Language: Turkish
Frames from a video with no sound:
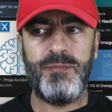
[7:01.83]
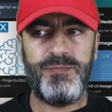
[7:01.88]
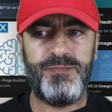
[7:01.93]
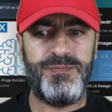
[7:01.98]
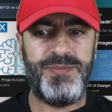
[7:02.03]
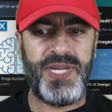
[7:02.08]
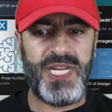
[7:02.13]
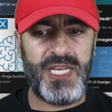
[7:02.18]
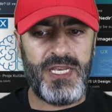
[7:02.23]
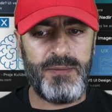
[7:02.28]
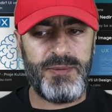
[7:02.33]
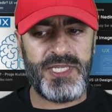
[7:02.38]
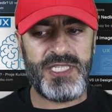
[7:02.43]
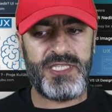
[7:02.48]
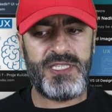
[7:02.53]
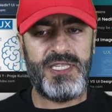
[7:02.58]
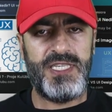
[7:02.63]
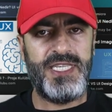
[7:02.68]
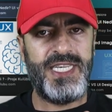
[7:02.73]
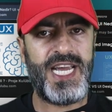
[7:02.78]
belli
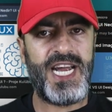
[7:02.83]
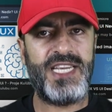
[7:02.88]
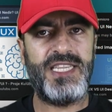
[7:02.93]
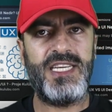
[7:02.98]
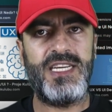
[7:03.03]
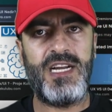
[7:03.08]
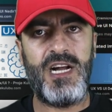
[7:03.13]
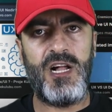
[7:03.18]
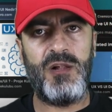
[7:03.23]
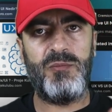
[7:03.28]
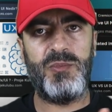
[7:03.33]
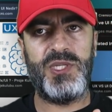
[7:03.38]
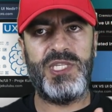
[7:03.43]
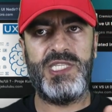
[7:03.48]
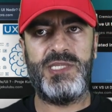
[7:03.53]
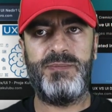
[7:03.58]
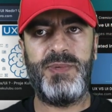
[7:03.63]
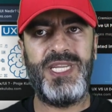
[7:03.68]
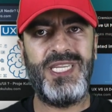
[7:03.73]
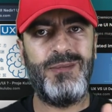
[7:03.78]
bir yerde
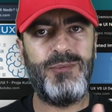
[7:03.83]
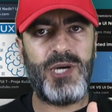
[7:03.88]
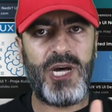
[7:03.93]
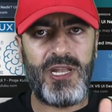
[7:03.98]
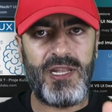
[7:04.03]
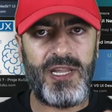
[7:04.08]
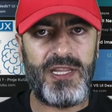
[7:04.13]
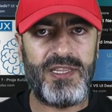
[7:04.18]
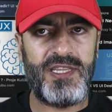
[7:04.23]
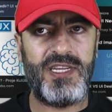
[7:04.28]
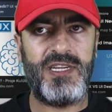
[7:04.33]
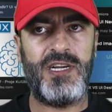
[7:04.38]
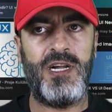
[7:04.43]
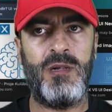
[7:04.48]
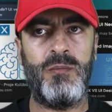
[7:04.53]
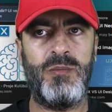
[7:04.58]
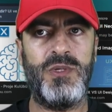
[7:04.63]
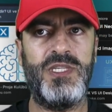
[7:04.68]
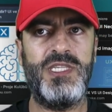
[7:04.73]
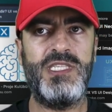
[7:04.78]
kalmalıyız. Belli bir alanda
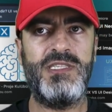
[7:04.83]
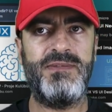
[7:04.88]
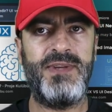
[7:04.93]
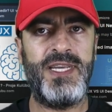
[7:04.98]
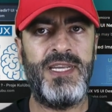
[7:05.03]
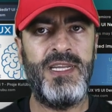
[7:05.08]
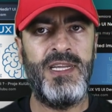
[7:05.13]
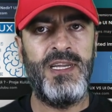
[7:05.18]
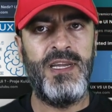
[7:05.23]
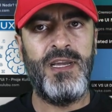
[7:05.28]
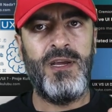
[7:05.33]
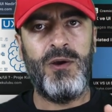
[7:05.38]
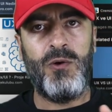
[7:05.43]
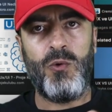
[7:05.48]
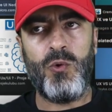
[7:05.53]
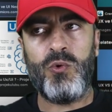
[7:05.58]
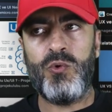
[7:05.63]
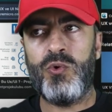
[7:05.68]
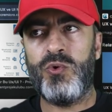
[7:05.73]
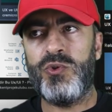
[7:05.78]
kalmalıyız ve
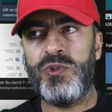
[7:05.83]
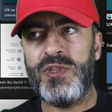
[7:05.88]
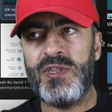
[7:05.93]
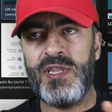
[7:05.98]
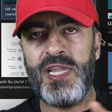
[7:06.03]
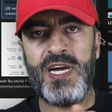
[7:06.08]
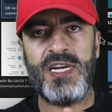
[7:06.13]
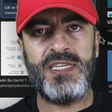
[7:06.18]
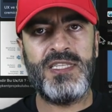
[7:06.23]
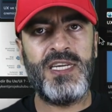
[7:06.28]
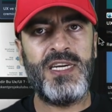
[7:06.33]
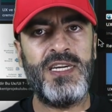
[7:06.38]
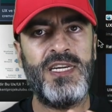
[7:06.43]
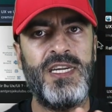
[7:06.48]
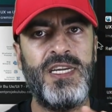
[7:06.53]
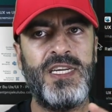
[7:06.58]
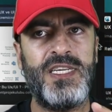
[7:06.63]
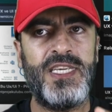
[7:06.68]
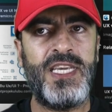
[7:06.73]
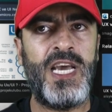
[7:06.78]
o konularda
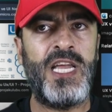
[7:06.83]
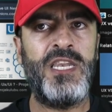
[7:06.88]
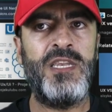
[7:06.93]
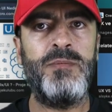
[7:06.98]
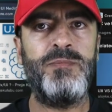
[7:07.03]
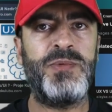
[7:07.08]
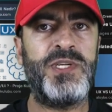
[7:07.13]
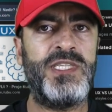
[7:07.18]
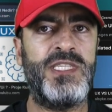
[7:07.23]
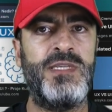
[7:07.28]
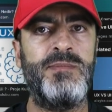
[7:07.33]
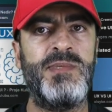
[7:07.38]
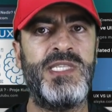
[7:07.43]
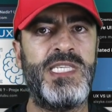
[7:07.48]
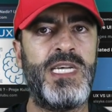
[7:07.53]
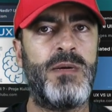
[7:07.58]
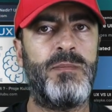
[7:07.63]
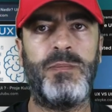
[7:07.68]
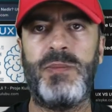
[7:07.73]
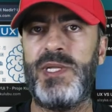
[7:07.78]
kendi pratiğimizi
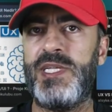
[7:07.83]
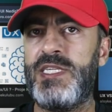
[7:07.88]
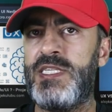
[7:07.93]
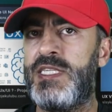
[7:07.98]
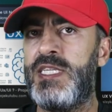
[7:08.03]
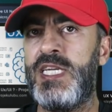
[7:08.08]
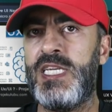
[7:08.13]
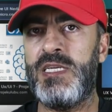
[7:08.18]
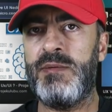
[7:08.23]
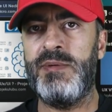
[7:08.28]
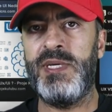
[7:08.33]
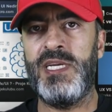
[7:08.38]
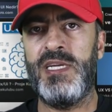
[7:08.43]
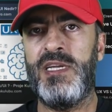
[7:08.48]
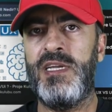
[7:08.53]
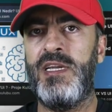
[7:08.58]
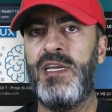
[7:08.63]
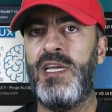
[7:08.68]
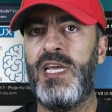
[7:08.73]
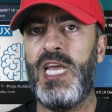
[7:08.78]
yapmalıyız. Ne
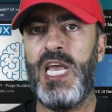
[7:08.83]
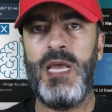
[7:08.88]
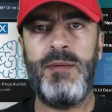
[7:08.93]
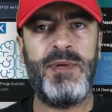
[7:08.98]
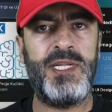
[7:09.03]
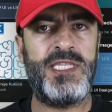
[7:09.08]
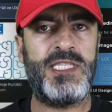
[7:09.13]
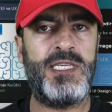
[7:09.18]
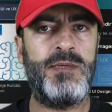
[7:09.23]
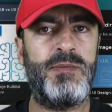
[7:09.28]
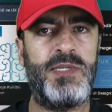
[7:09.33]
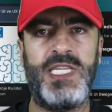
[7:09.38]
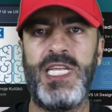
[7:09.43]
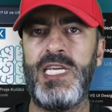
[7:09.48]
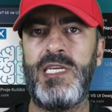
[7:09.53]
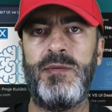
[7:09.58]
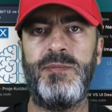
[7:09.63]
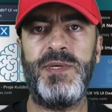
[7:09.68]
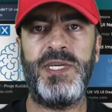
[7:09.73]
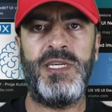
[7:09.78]
gibi? Emmet gibi, ne
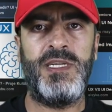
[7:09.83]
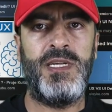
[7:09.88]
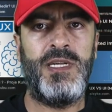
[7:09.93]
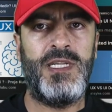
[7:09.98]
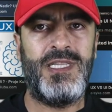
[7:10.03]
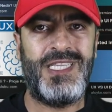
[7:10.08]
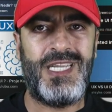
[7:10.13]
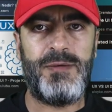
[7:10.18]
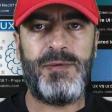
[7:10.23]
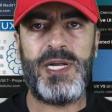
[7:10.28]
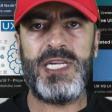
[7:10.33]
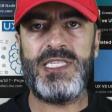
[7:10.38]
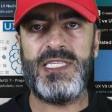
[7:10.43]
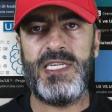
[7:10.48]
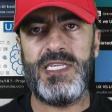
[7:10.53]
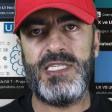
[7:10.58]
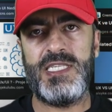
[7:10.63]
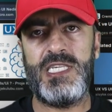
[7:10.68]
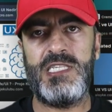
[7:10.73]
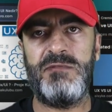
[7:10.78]
gibi temel
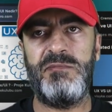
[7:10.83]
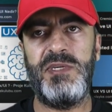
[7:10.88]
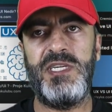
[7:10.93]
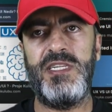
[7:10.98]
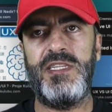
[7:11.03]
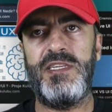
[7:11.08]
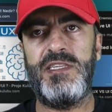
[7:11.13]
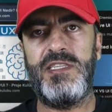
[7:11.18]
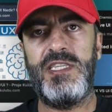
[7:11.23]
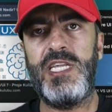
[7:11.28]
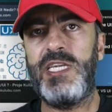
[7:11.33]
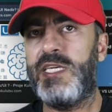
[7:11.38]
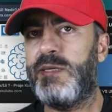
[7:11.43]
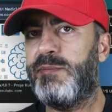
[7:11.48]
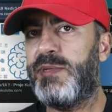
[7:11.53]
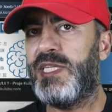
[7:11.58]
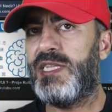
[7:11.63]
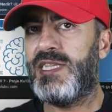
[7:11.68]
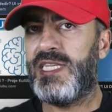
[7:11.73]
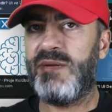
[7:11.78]
CSS bilgileri, ne
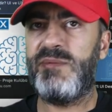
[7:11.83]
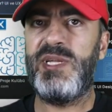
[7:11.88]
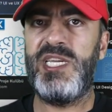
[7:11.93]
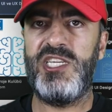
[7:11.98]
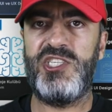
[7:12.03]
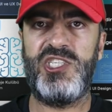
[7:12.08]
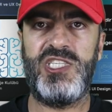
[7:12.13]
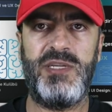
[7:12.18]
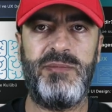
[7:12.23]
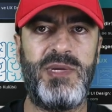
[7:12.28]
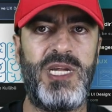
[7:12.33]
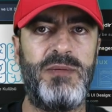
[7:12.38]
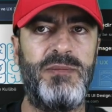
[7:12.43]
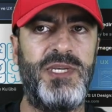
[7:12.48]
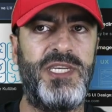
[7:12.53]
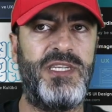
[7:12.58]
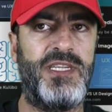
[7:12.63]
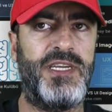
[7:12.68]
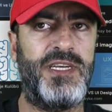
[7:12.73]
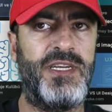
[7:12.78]
gibi temel HTML
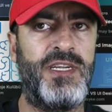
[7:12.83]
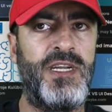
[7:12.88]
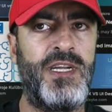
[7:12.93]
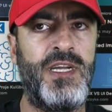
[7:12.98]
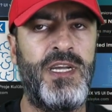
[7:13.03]
bilgileri.